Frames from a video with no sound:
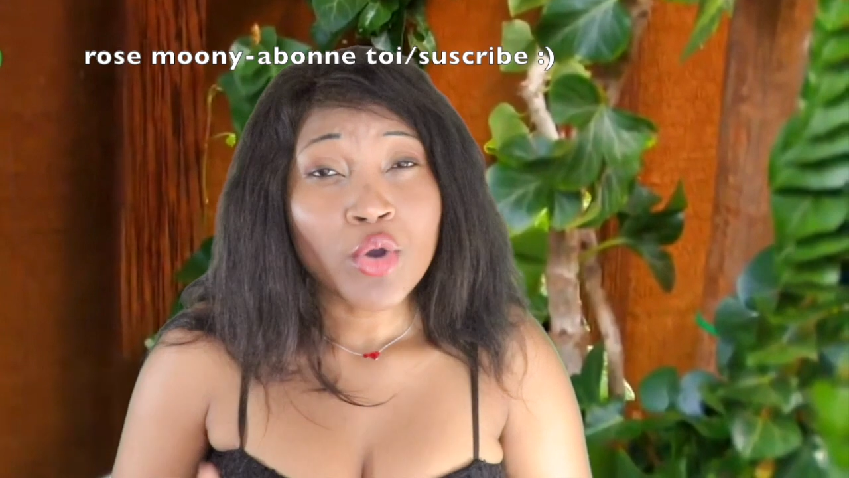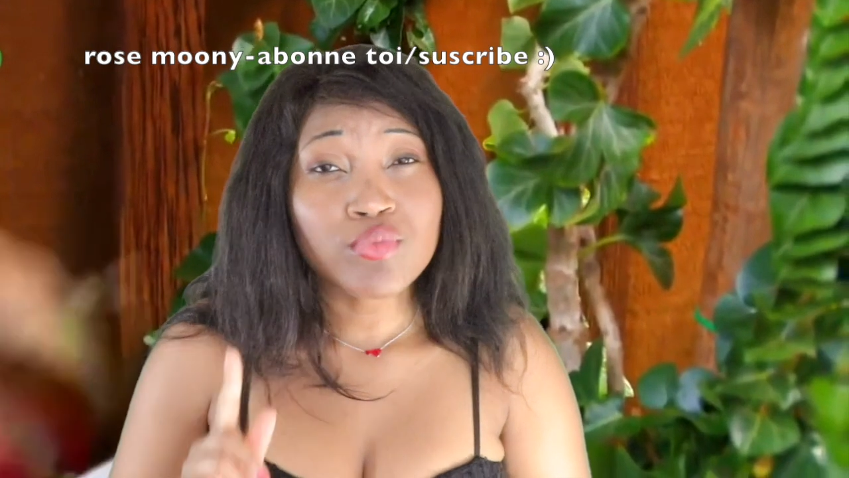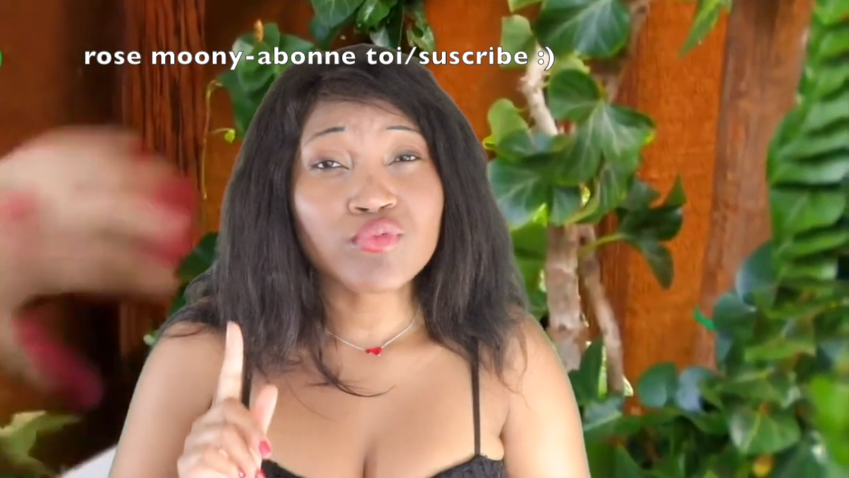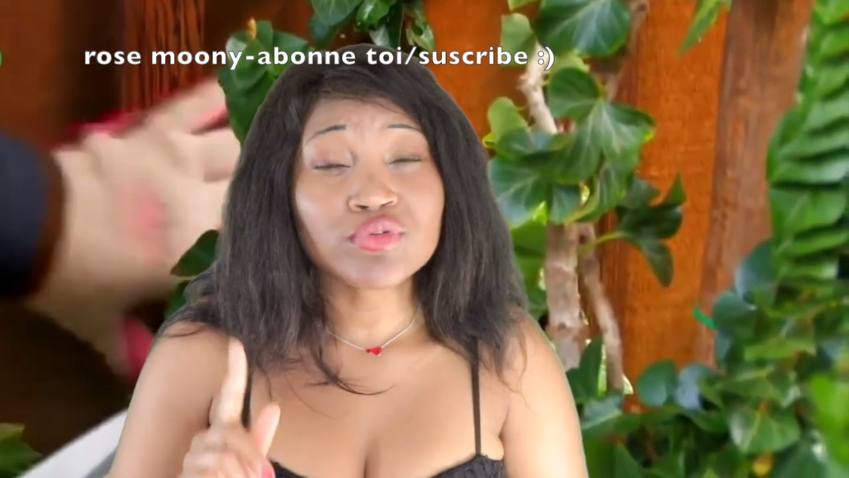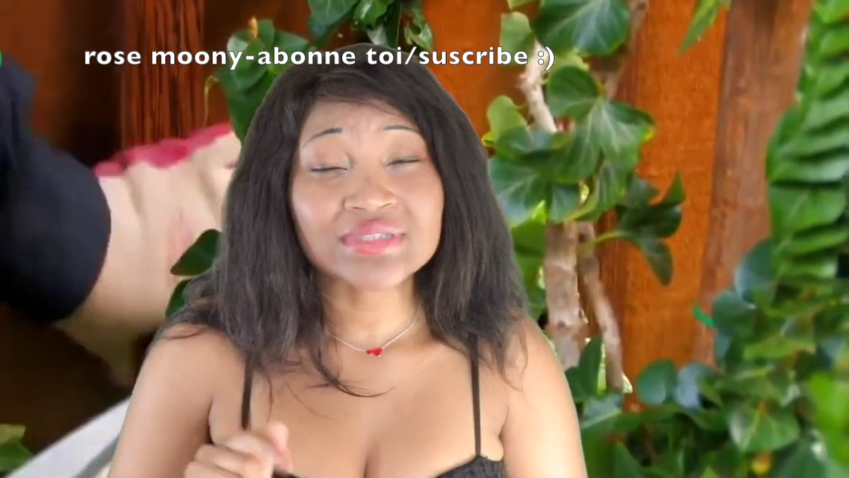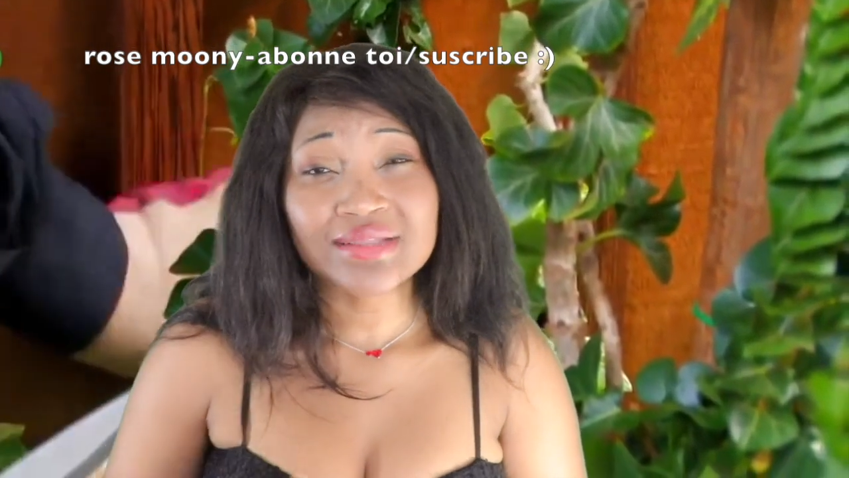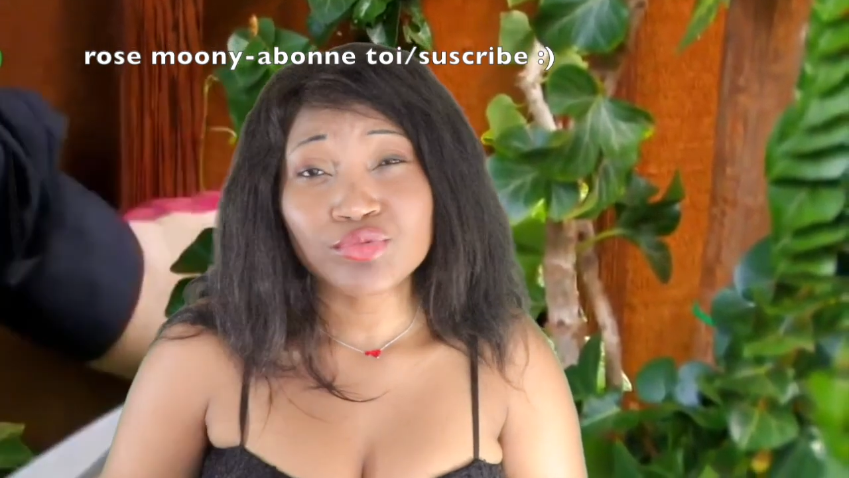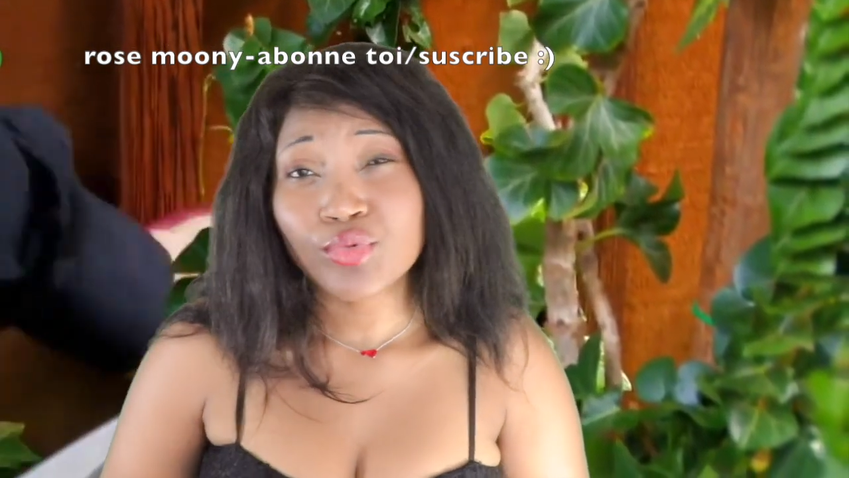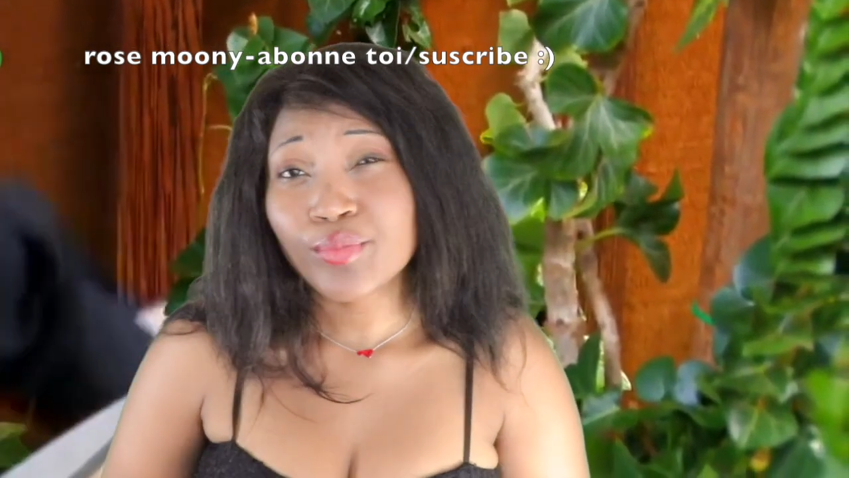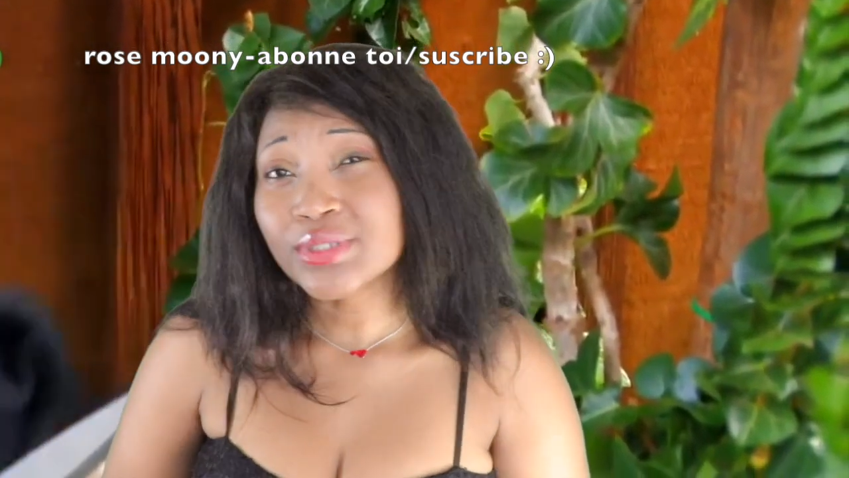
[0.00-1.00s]
pour vos
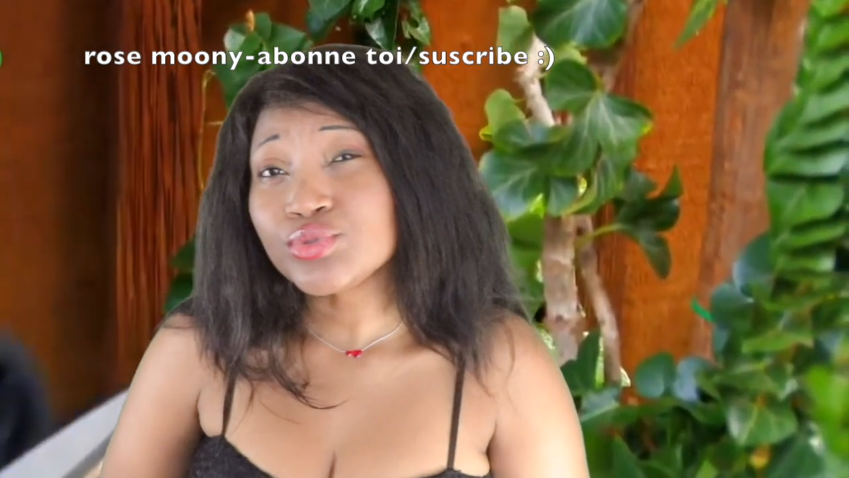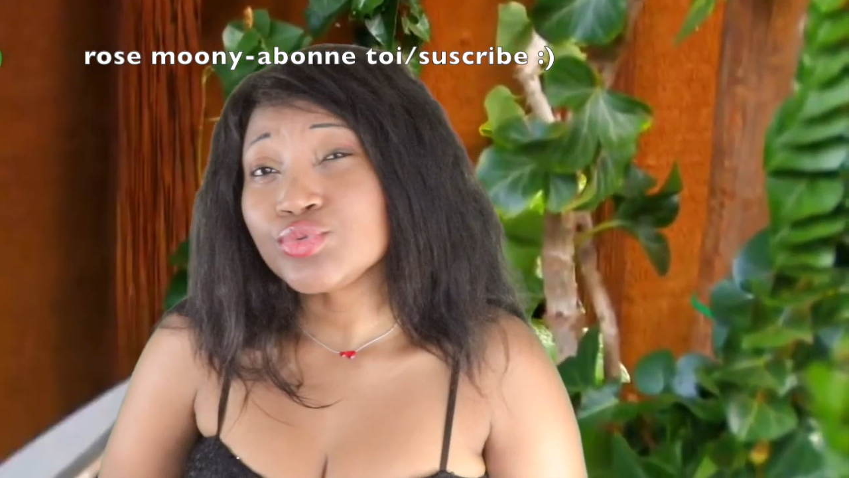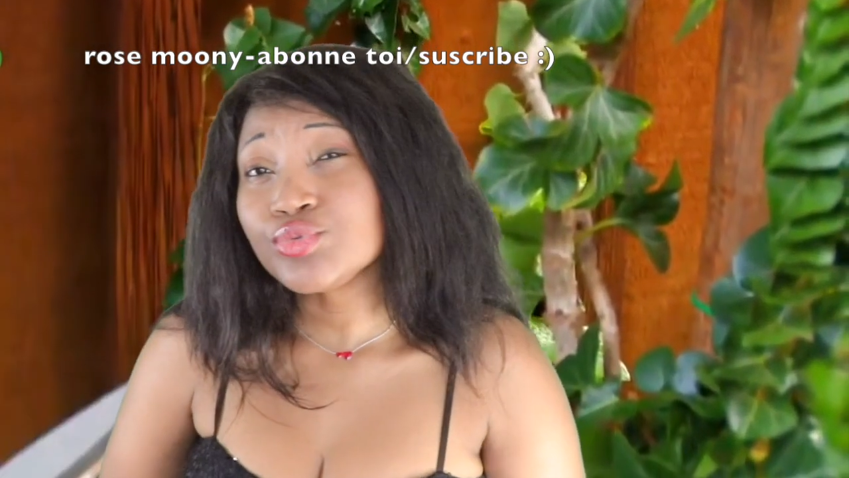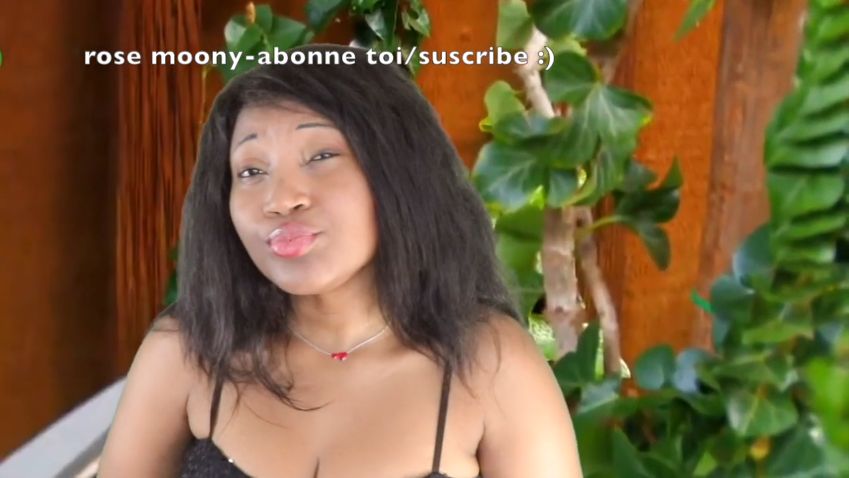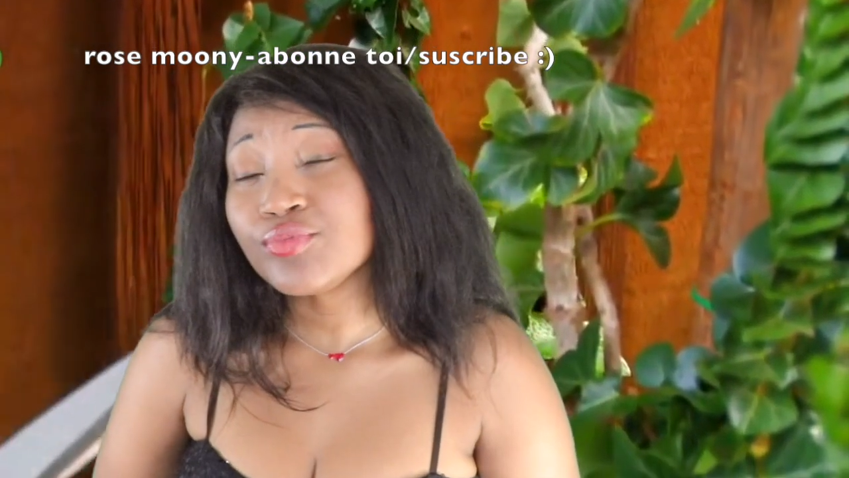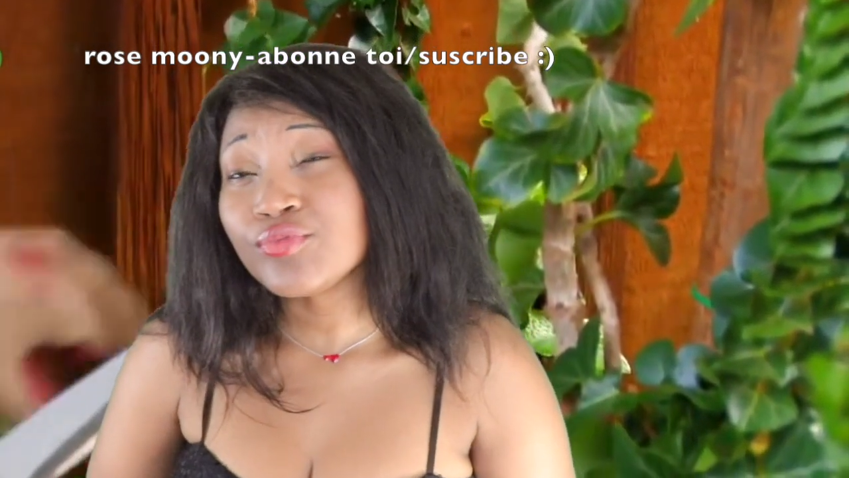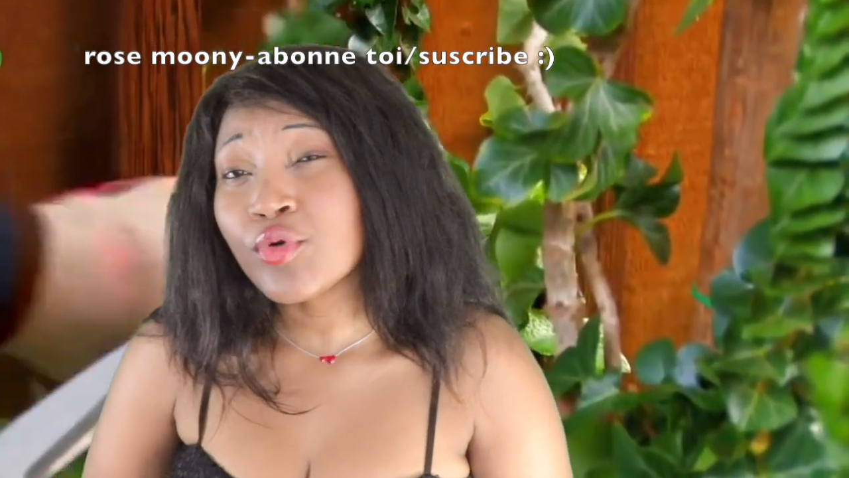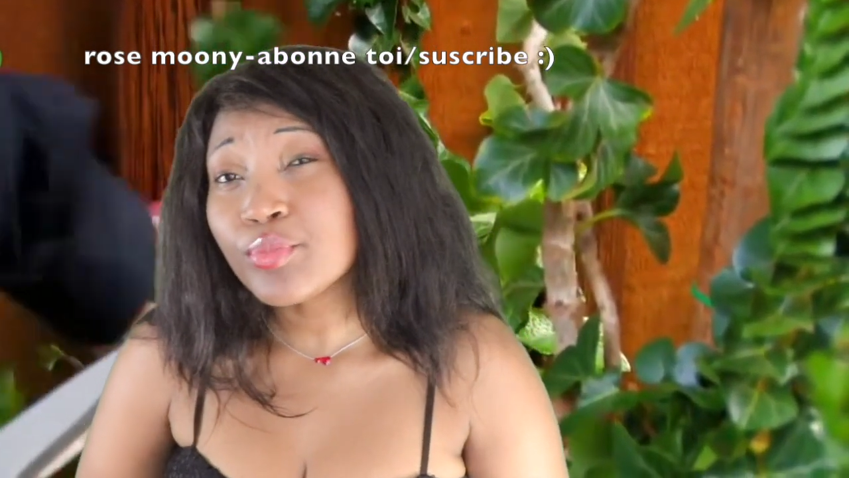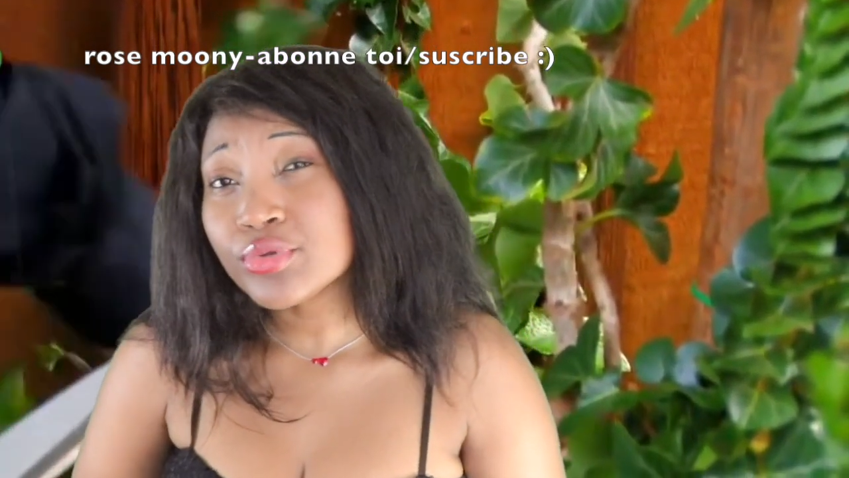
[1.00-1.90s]
animaux, mais surtout pour vos